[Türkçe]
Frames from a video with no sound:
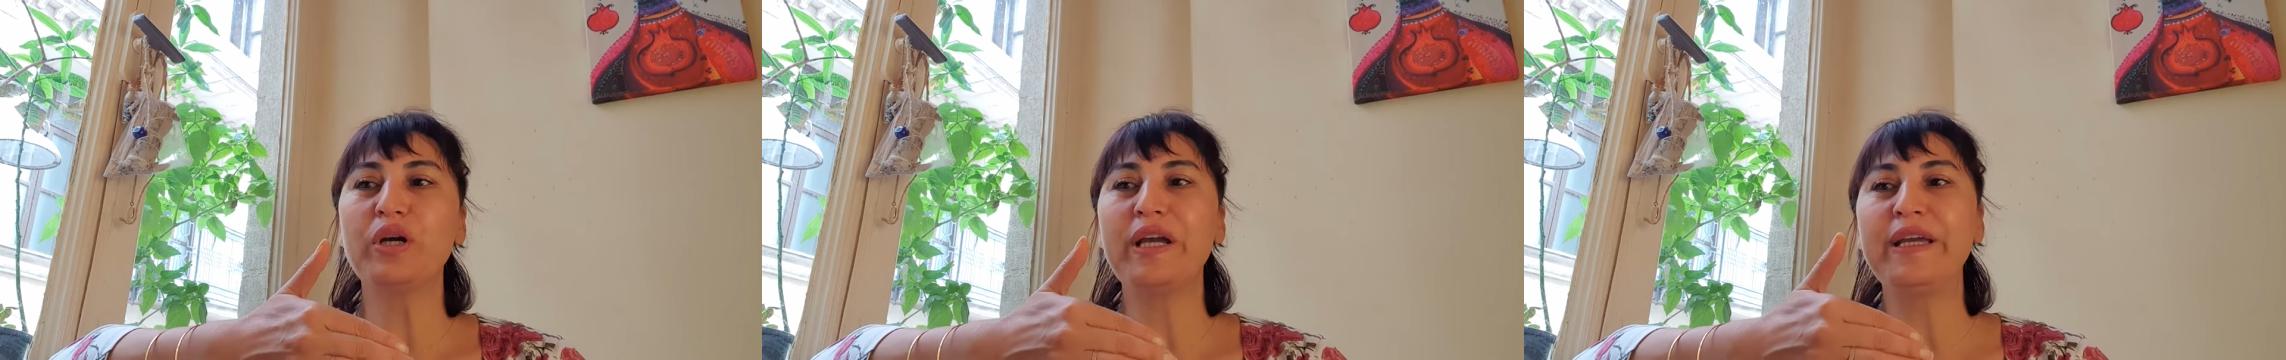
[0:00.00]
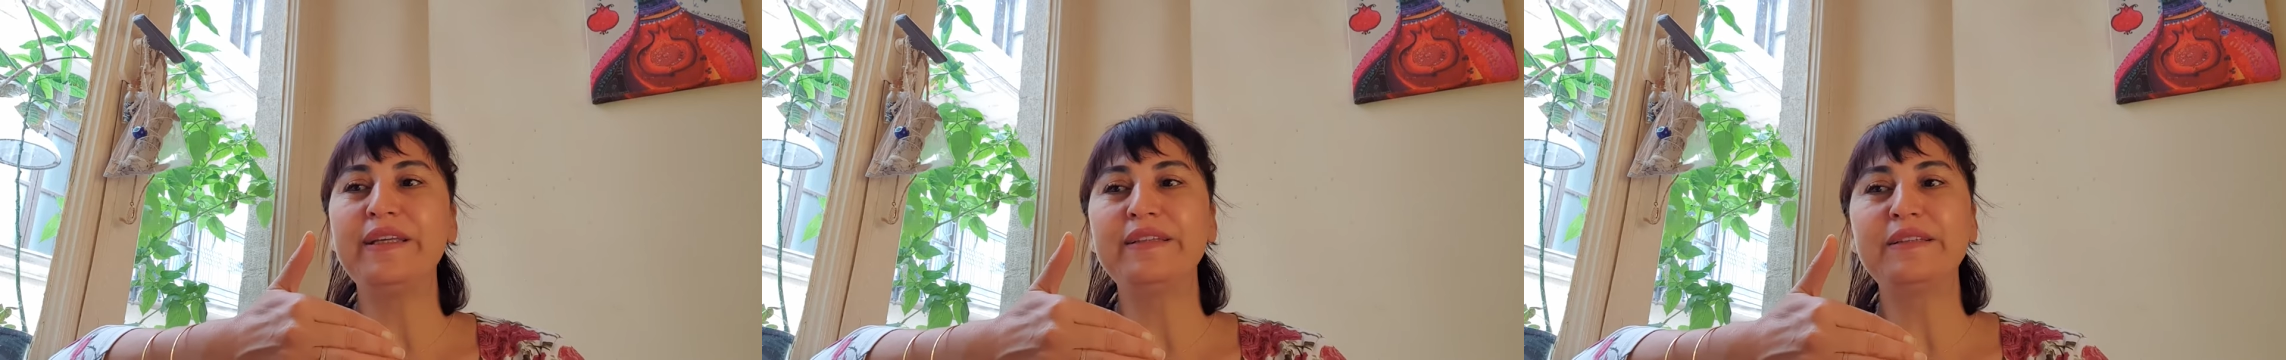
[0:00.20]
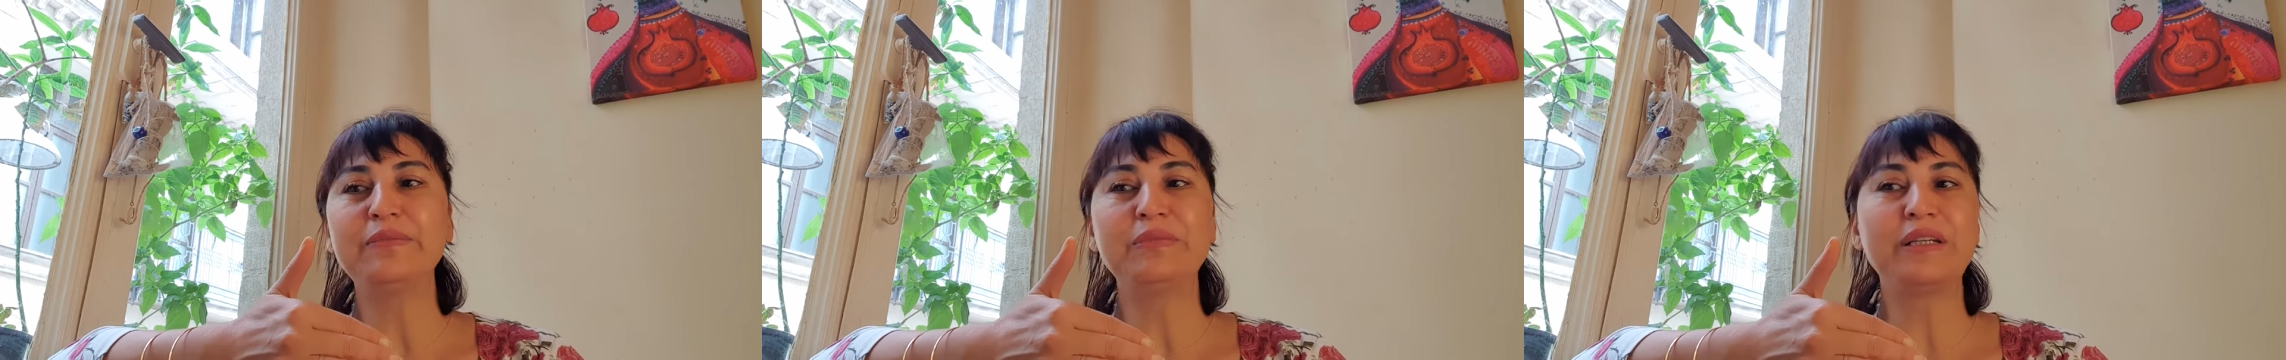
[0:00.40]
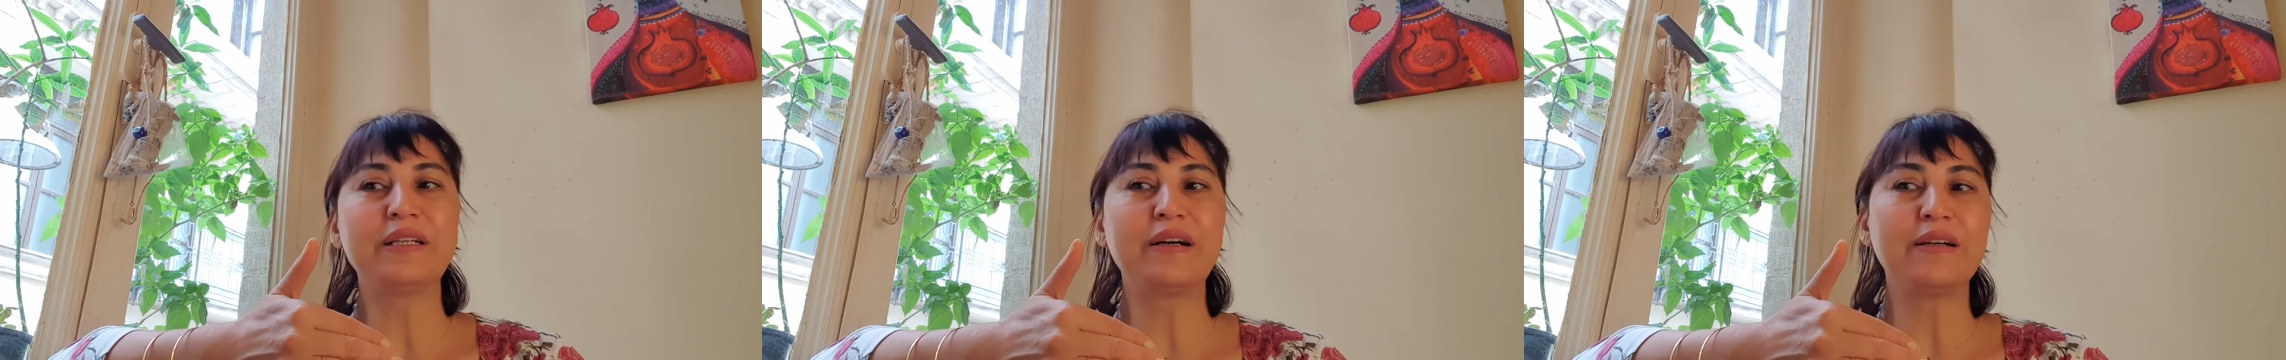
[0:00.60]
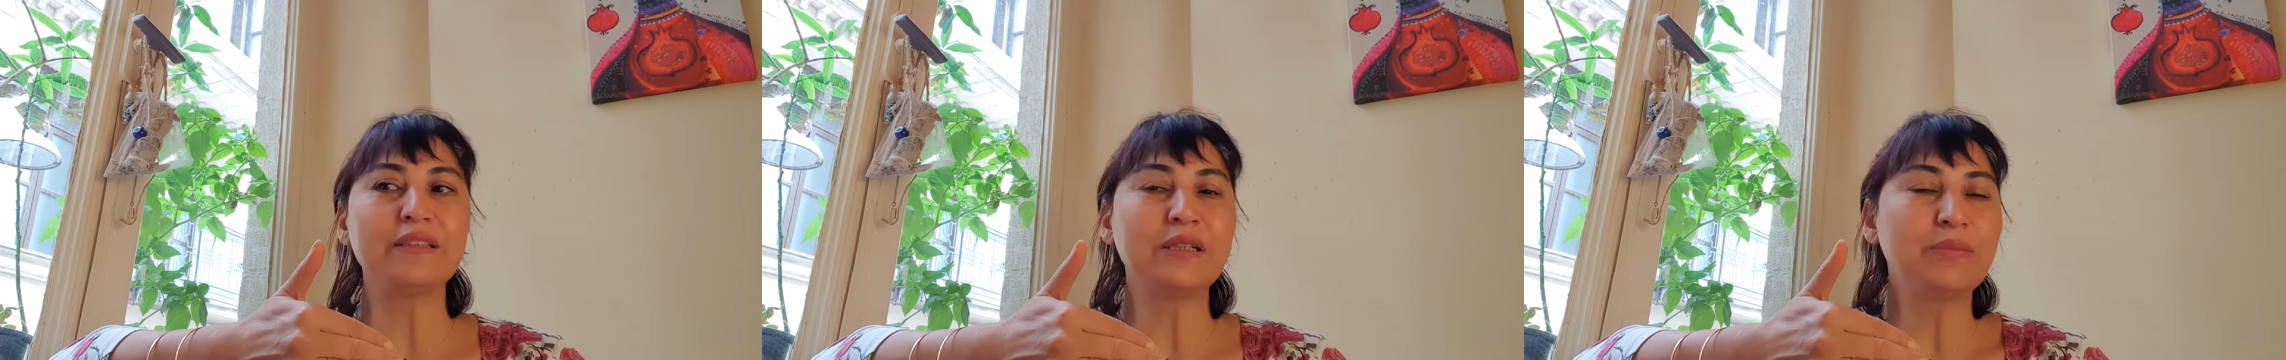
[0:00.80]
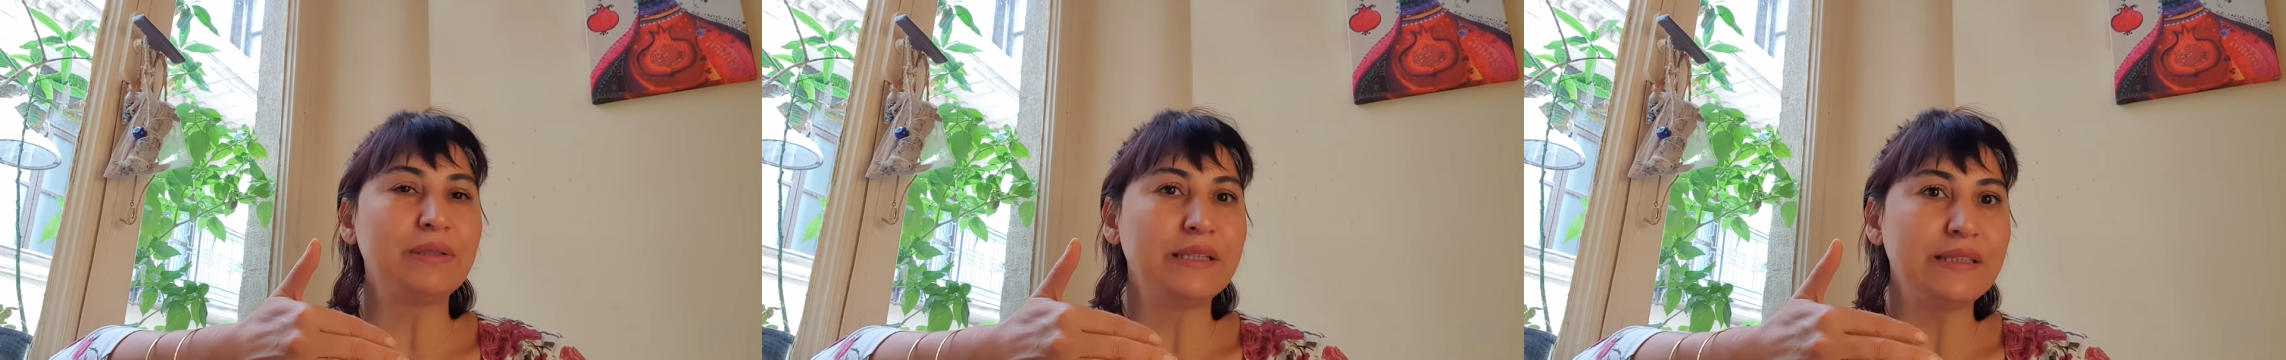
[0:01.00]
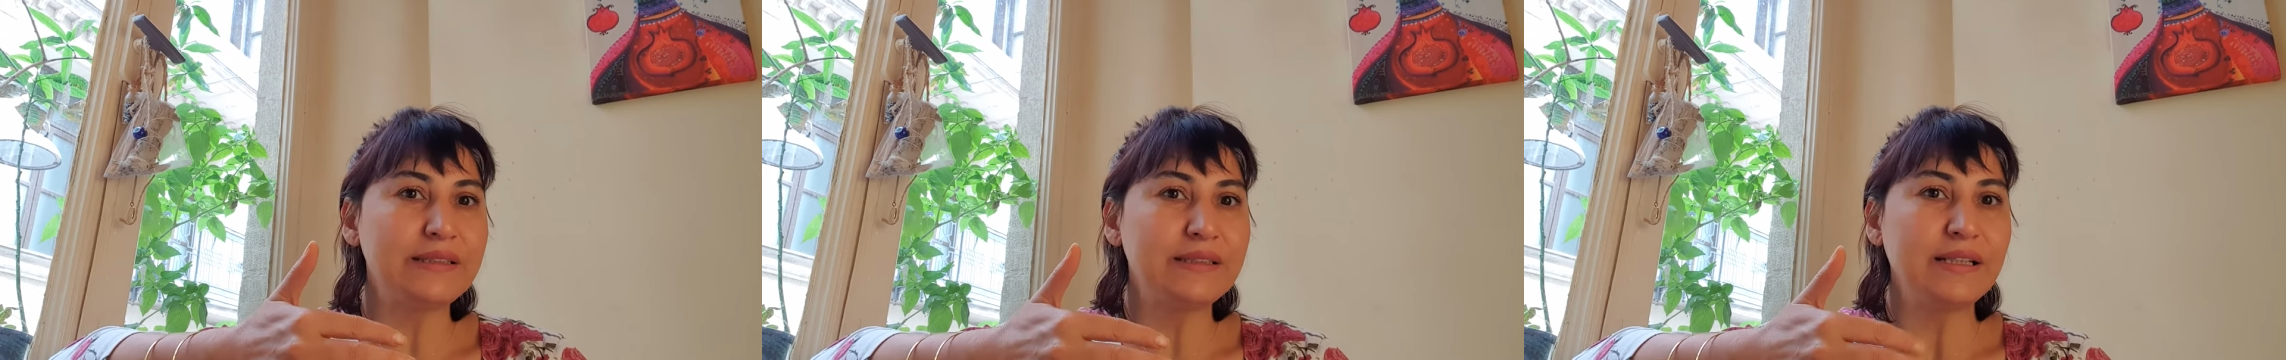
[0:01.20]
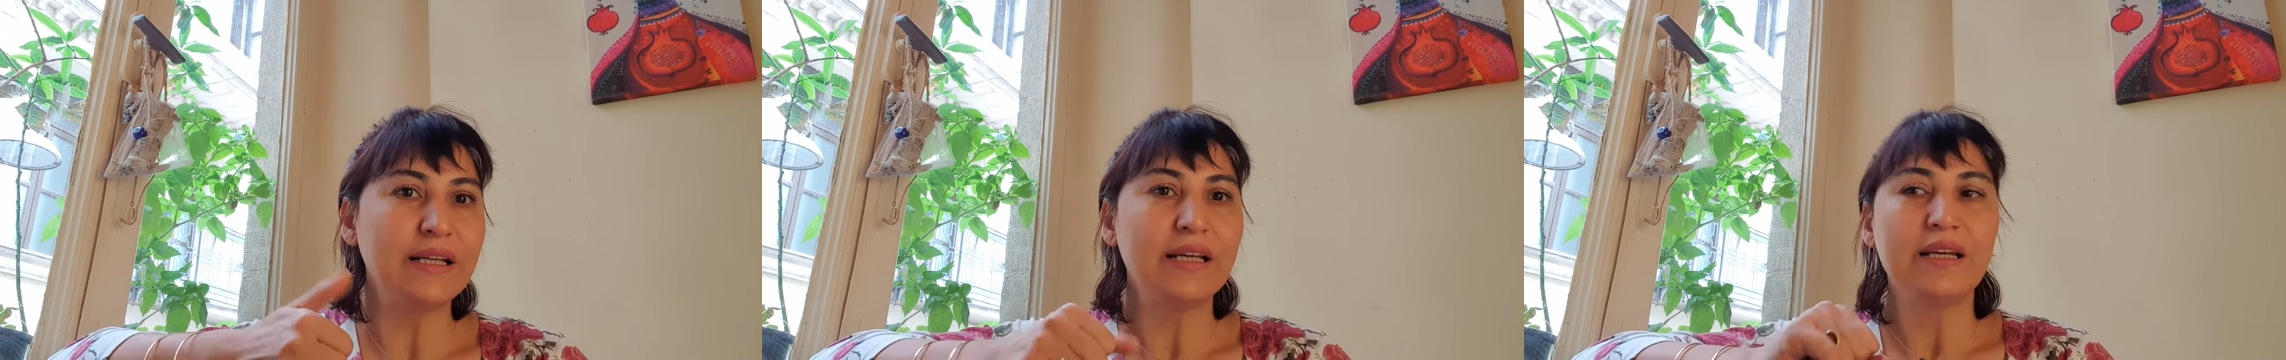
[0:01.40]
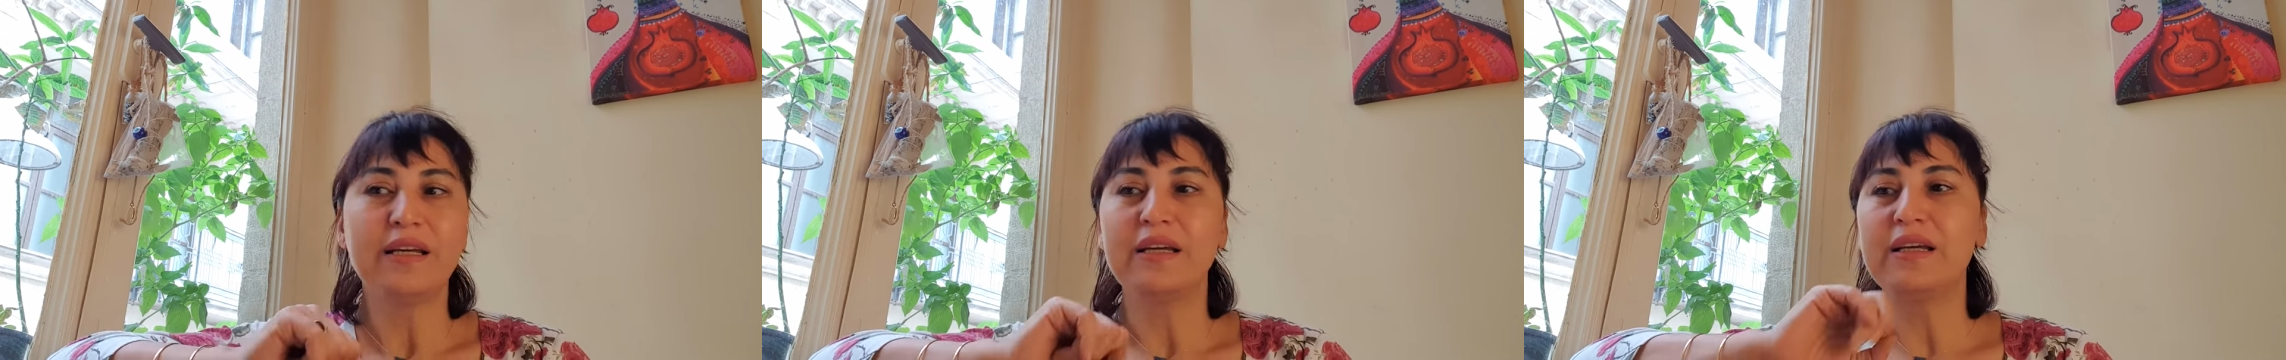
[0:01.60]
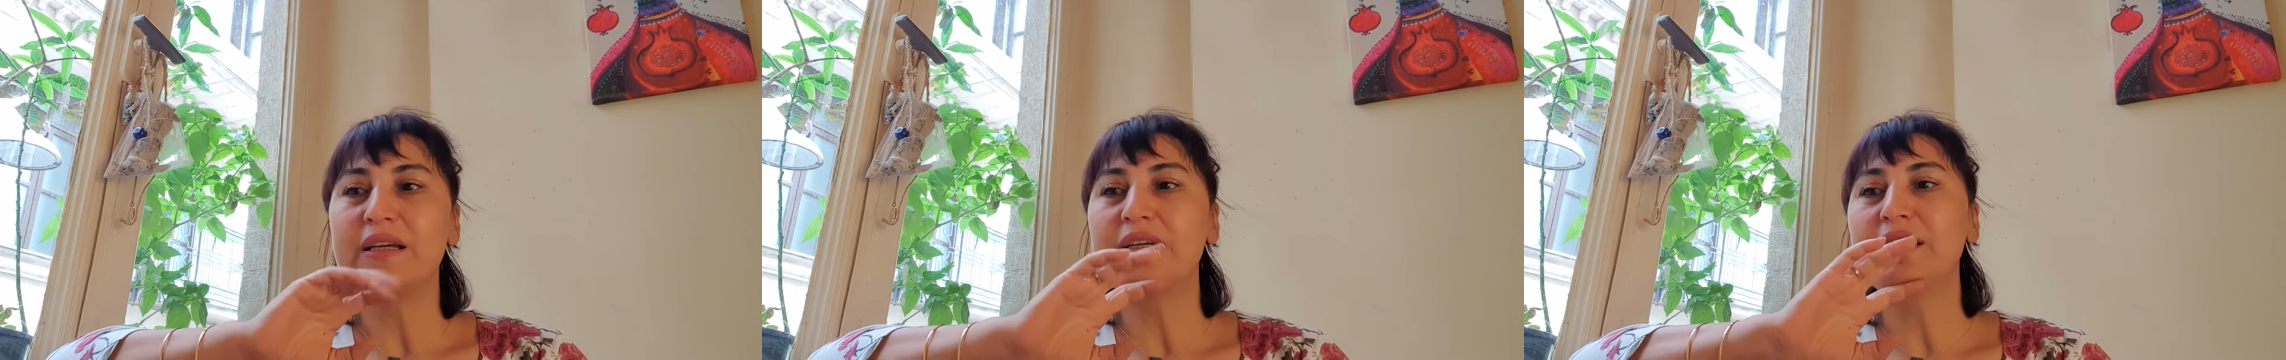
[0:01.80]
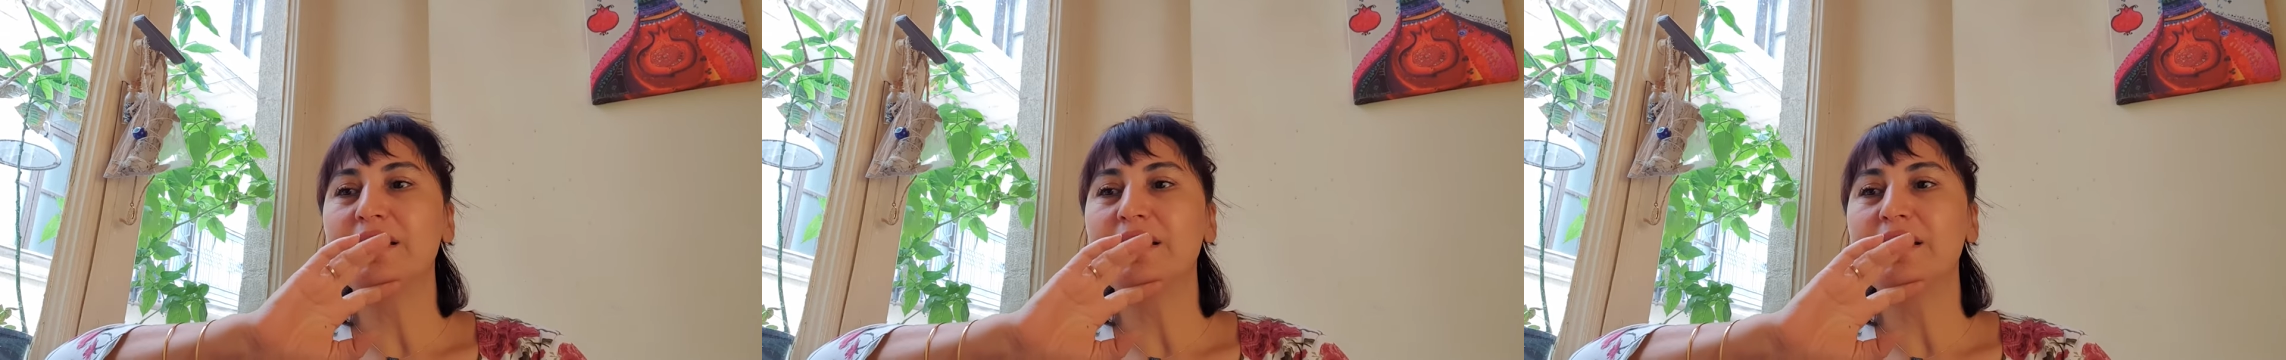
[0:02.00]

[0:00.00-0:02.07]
eğitimleri alabilir, e,